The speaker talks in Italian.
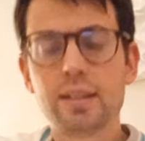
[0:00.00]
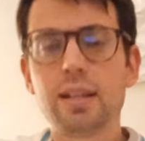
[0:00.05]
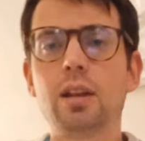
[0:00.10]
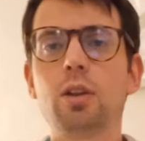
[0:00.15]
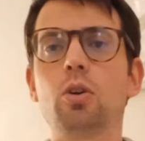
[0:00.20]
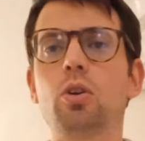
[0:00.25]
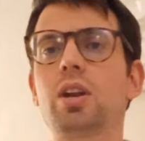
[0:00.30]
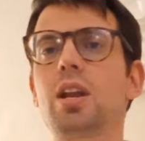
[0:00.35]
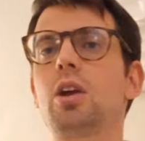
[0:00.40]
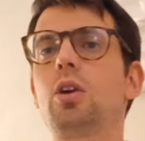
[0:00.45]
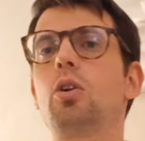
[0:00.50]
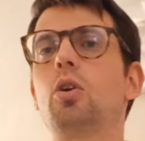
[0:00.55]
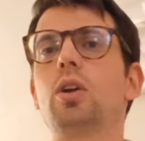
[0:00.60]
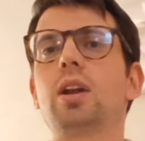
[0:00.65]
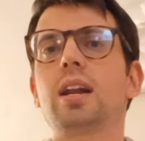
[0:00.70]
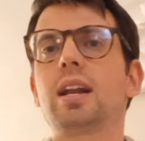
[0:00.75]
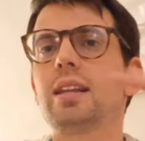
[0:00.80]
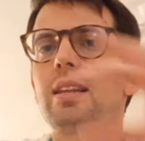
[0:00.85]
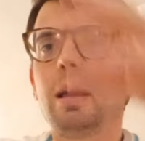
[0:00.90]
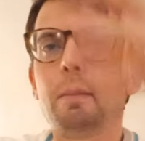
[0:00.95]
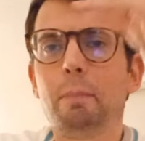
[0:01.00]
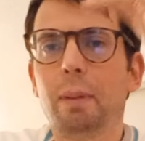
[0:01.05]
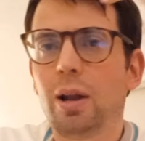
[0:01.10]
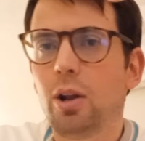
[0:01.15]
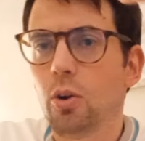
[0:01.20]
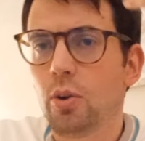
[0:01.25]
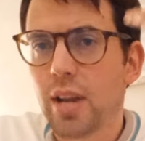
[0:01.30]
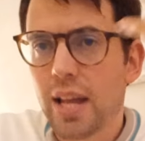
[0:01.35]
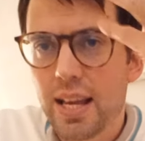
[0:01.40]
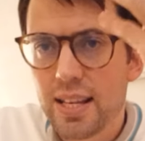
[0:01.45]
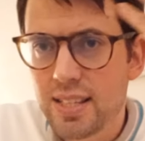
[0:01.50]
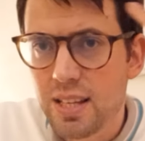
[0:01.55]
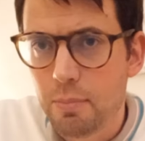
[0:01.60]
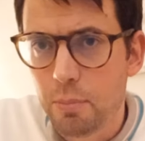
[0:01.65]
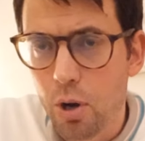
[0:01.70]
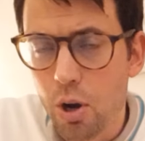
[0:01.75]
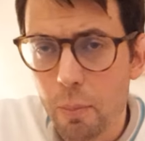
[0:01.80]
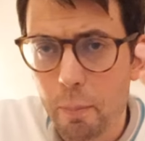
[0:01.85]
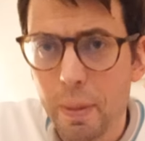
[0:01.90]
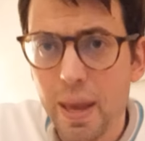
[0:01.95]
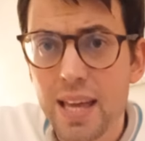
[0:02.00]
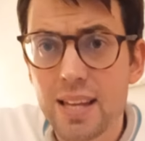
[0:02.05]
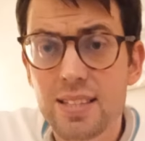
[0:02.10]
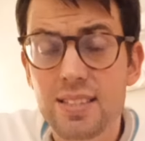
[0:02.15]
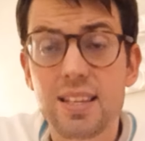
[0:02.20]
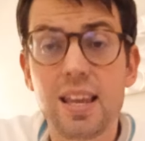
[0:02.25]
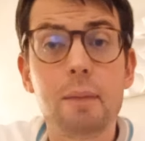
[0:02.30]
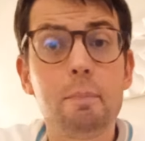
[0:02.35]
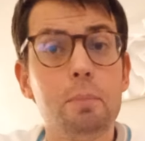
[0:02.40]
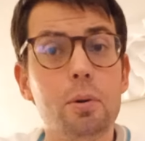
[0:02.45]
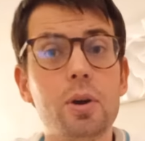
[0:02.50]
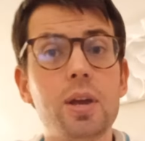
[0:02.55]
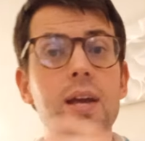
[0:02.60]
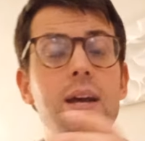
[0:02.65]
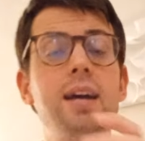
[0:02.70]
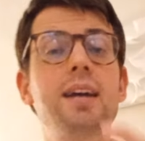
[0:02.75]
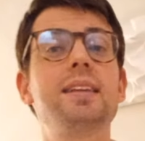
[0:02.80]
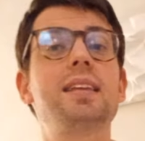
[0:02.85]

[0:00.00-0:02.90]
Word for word: Nel non rincorrere dei palloni che sembrano persi e poi